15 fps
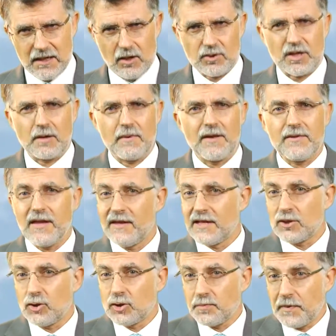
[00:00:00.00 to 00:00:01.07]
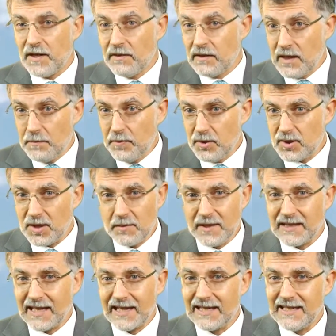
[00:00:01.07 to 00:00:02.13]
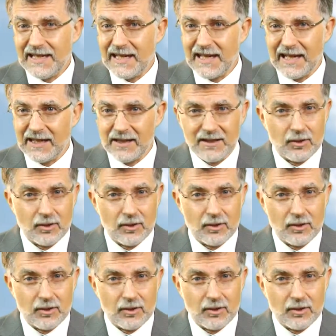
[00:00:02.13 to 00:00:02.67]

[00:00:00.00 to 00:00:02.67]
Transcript: La observancia de estos principios evitaría